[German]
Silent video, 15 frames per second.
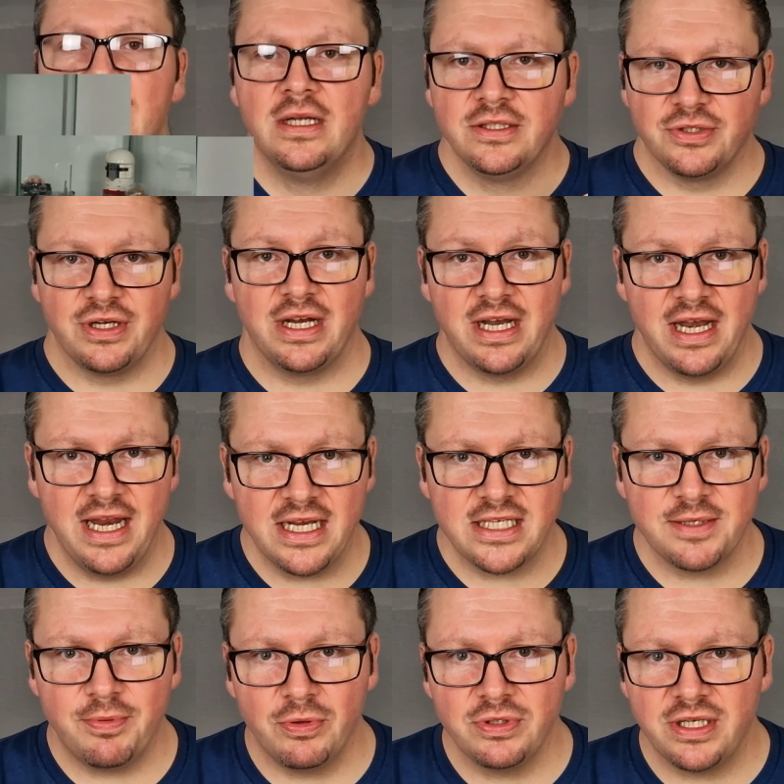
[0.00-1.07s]
So, dann der nächste
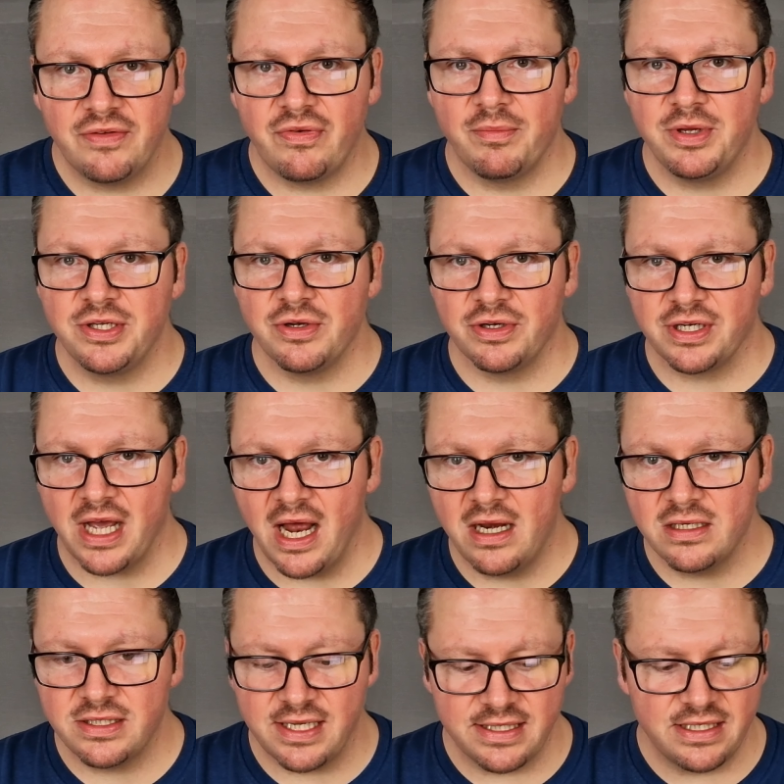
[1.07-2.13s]
Punkt, der für mich neutral
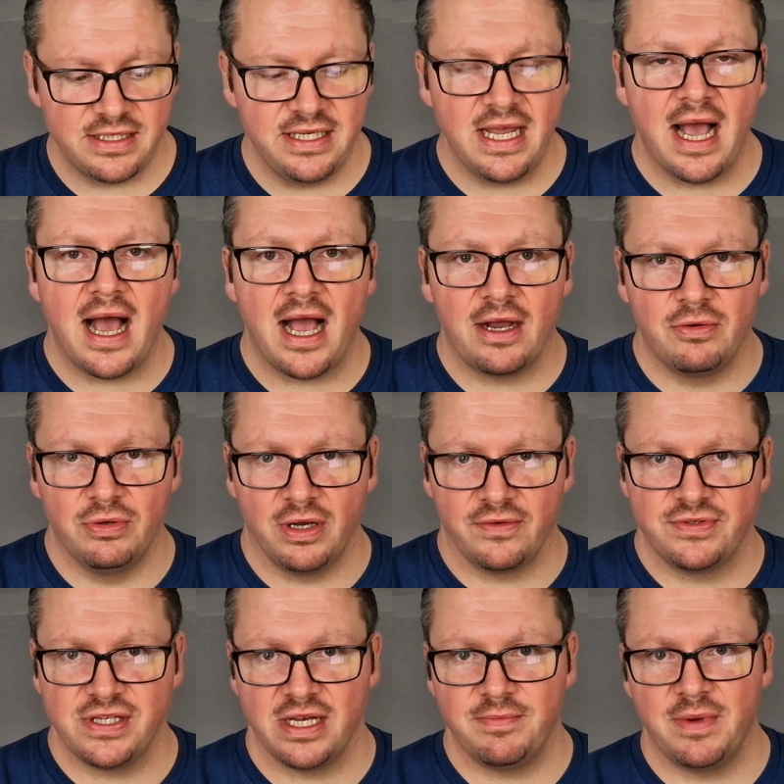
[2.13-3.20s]
ist, das ist die Akkulaufzeit.